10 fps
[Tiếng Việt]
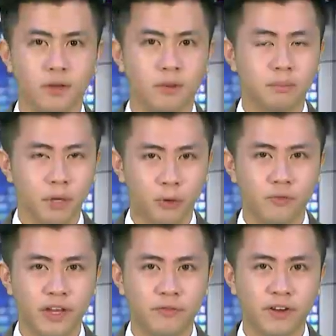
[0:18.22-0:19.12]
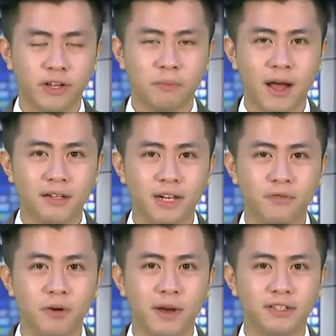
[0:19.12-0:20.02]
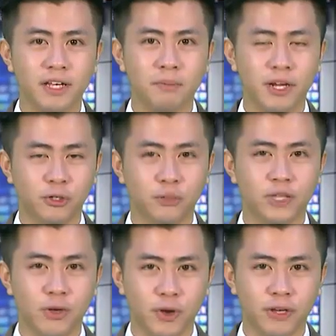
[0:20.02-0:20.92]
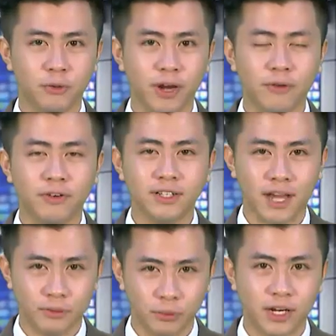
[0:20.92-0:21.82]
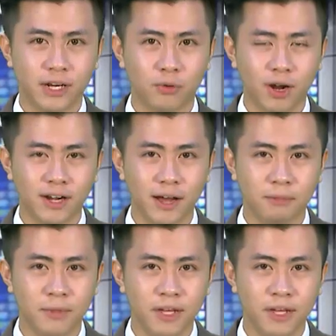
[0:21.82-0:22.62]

Mời quý vị và các bạn đến với bản tin miền Trung Tây Nguyên của Đài Phát Thanh Truyền hình Quảng Nam.